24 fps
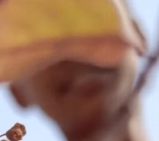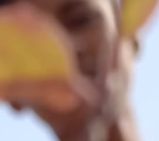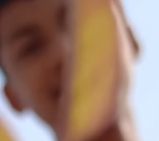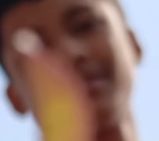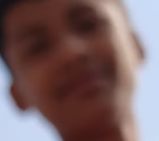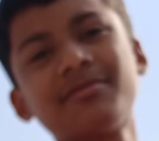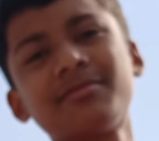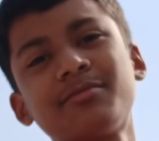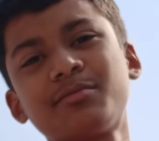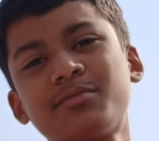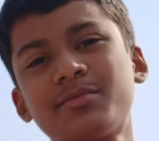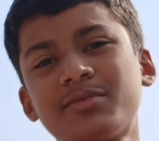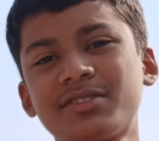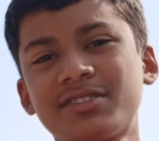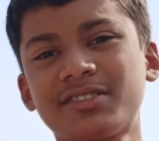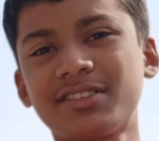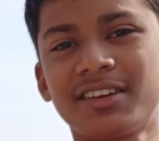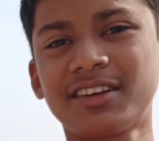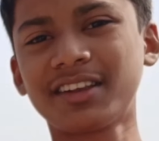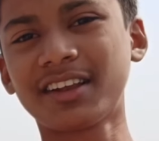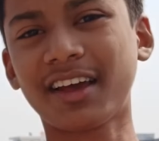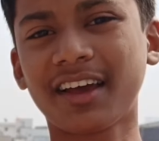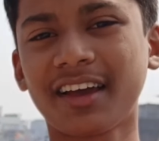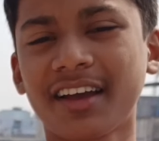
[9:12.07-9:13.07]
सी
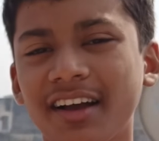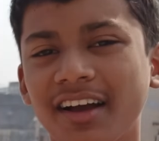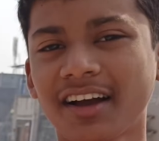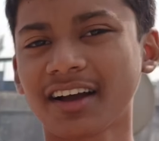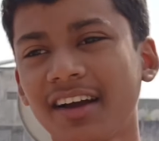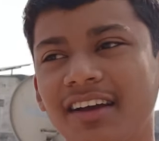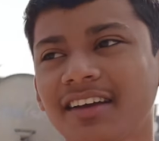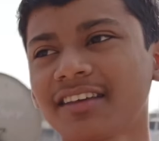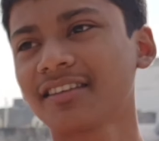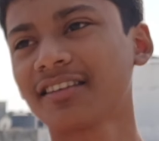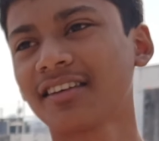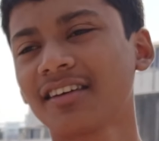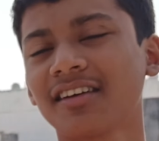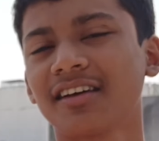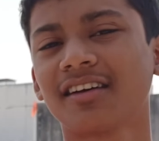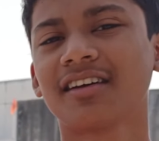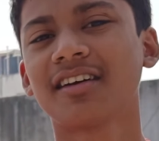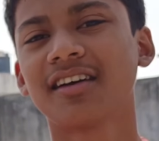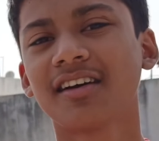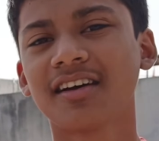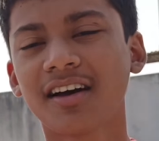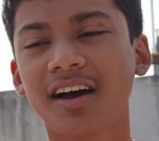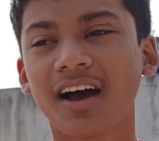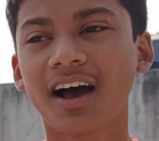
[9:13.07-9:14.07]
सीन आएगा गाइज
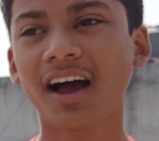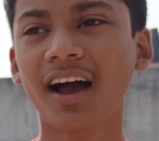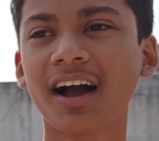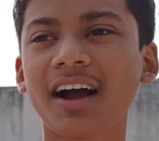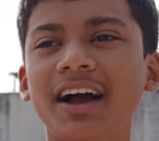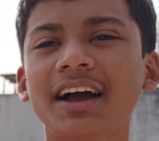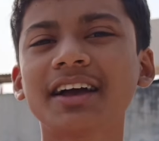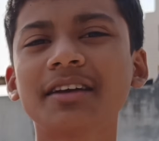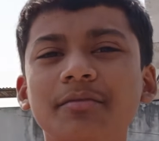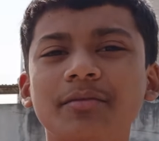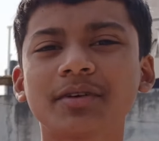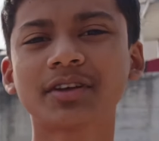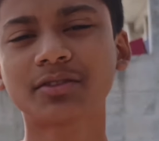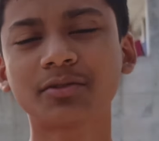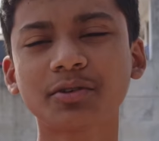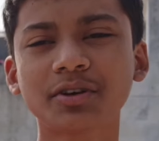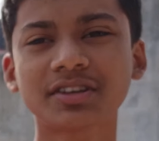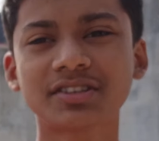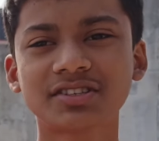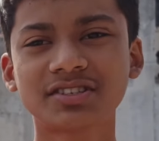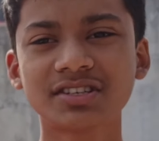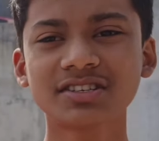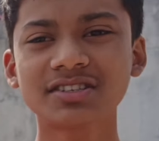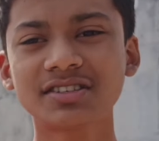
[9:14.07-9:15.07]
हाँ गाइज मैं तो
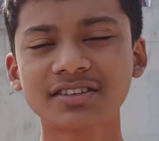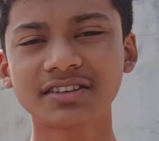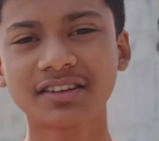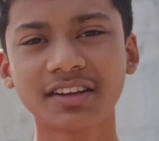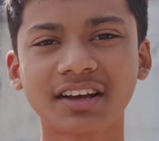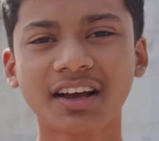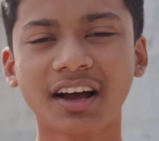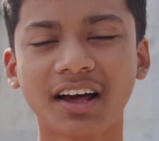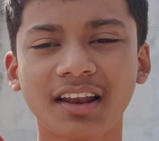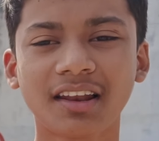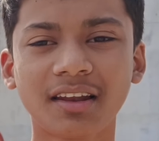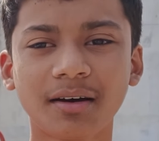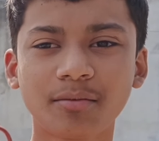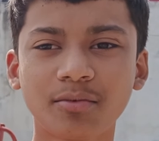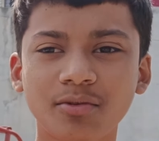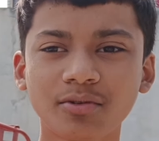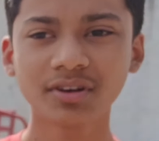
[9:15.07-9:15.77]
एक चीज़ निकालना